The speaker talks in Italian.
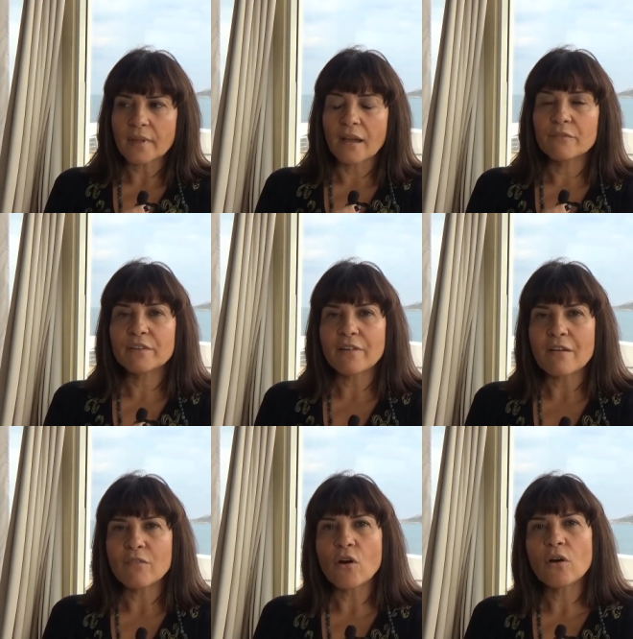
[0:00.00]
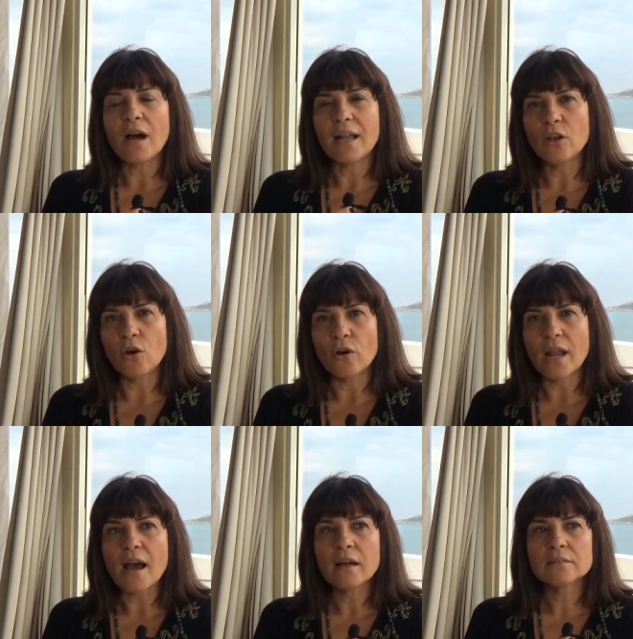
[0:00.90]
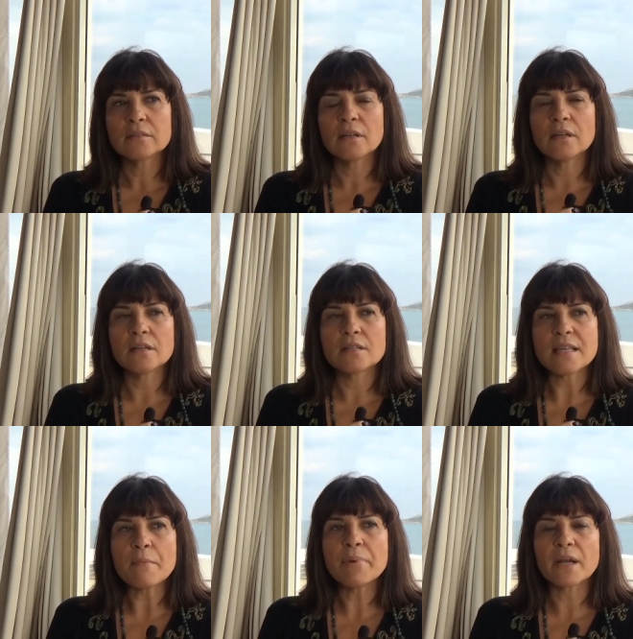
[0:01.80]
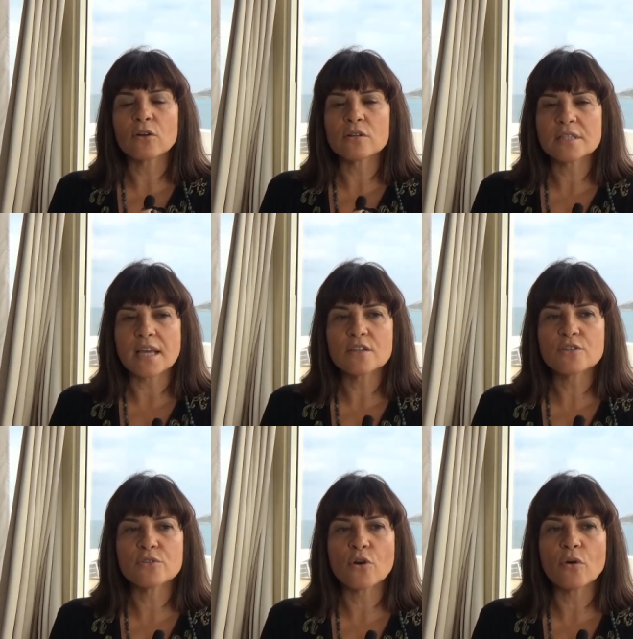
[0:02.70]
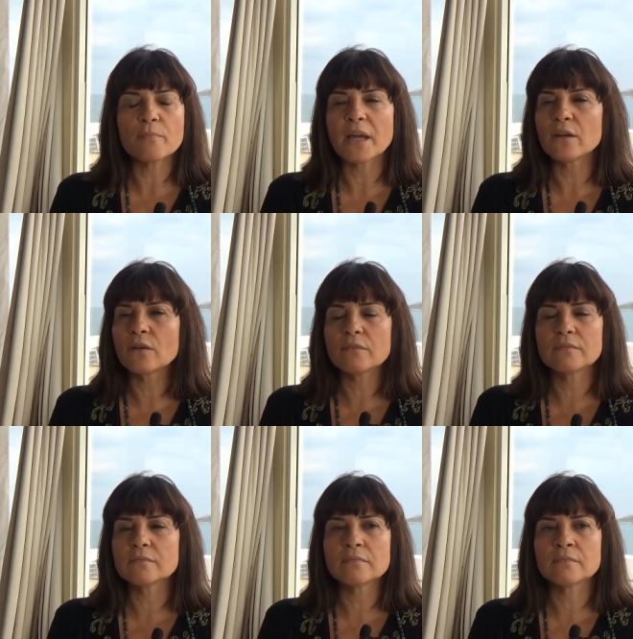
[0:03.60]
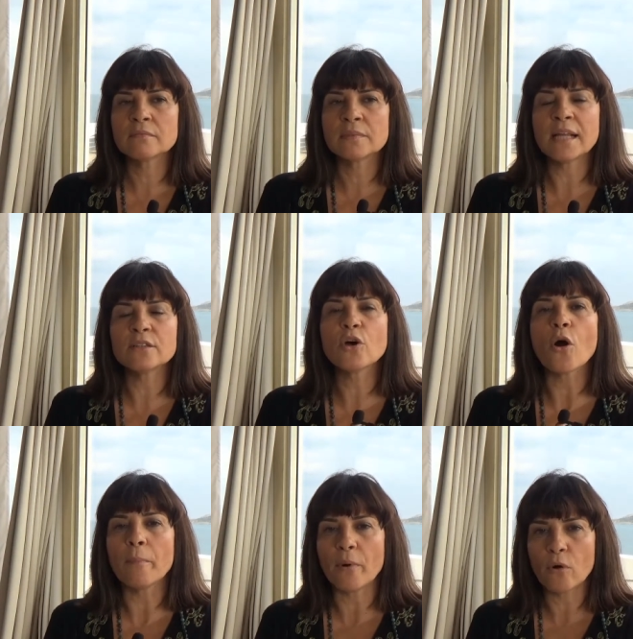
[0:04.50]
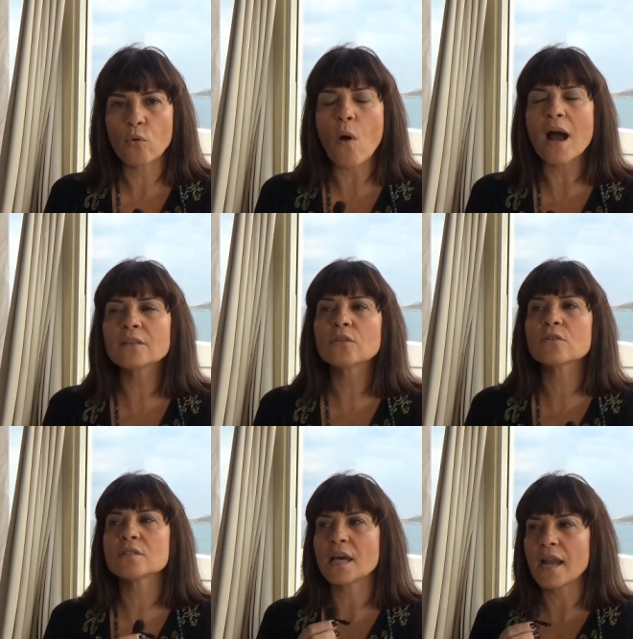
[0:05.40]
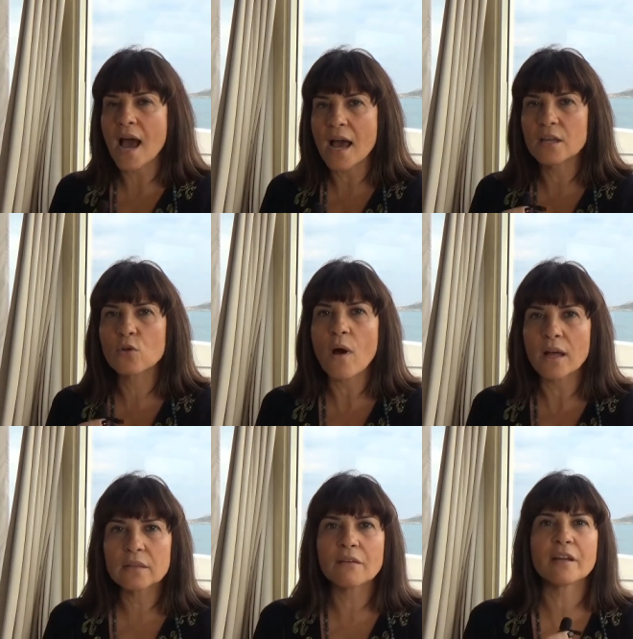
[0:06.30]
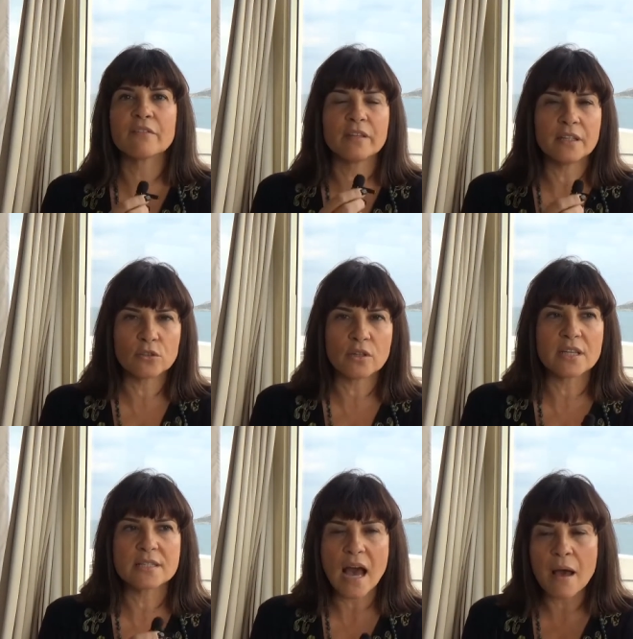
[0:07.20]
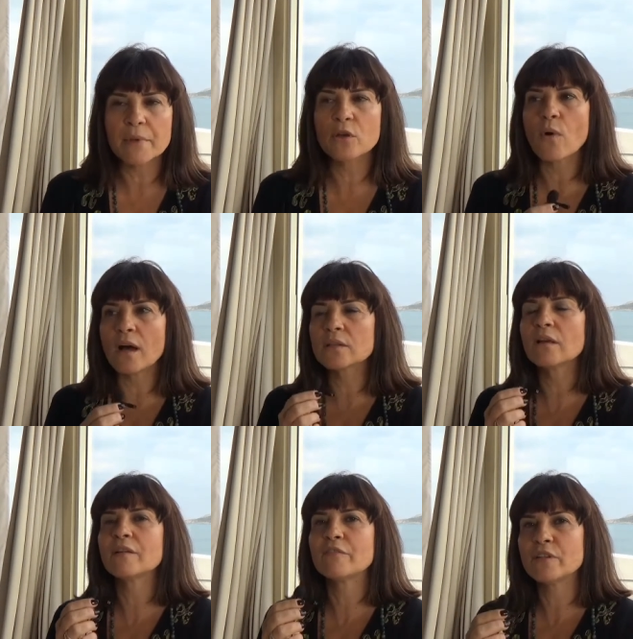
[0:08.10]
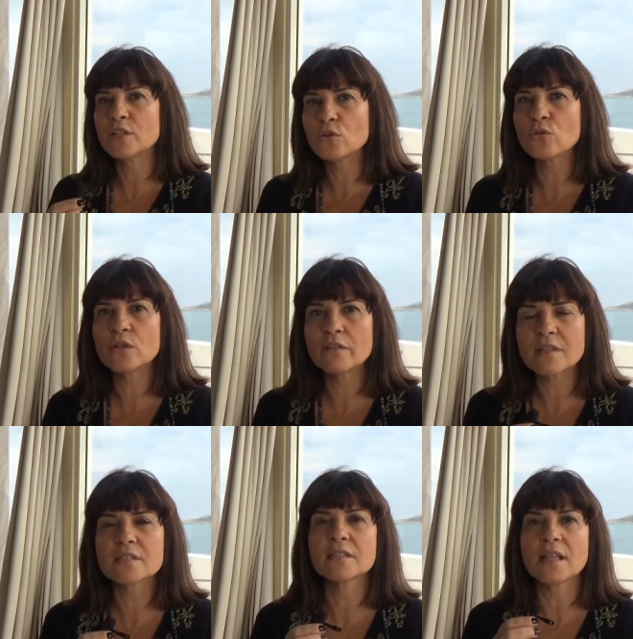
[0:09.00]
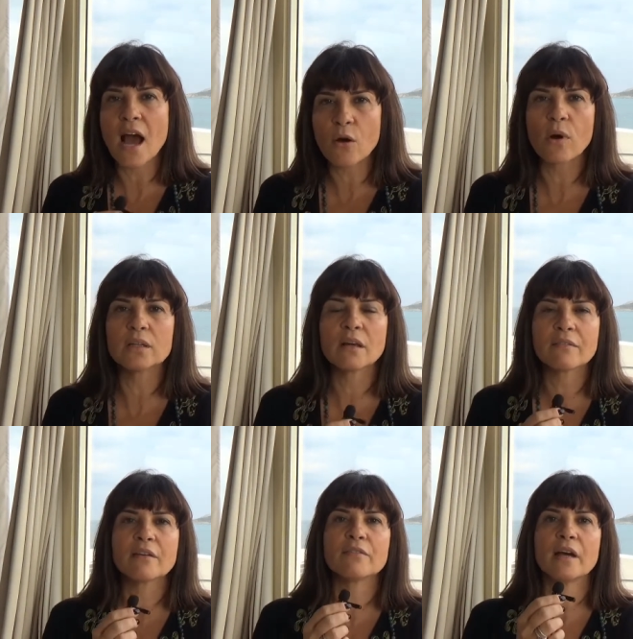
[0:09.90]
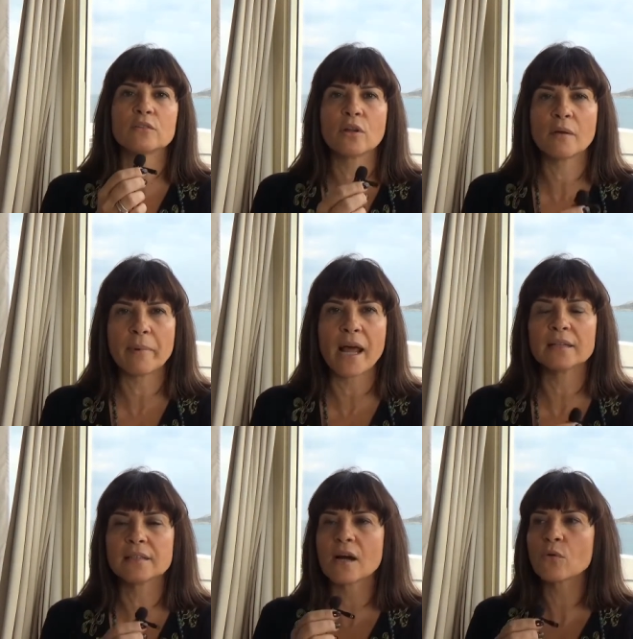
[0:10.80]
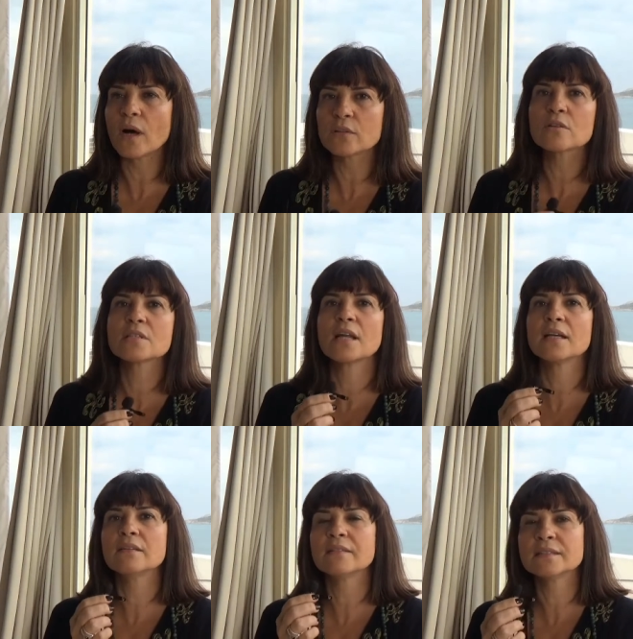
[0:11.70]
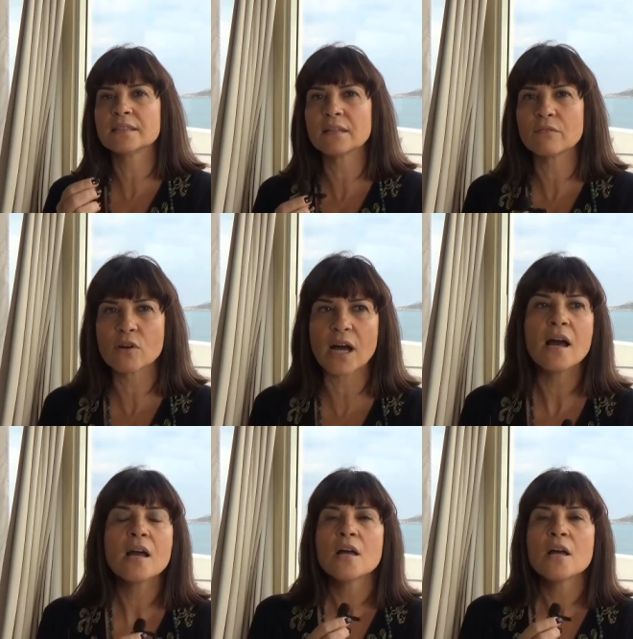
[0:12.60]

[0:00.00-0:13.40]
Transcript: Vivevo allora eh, sempre col senso mm, del dopo, quando sarai, quando avrai finito gli esami, quando avrai finito l'università, quando avrai fatto la pratica, quando sarai diventata avvocata,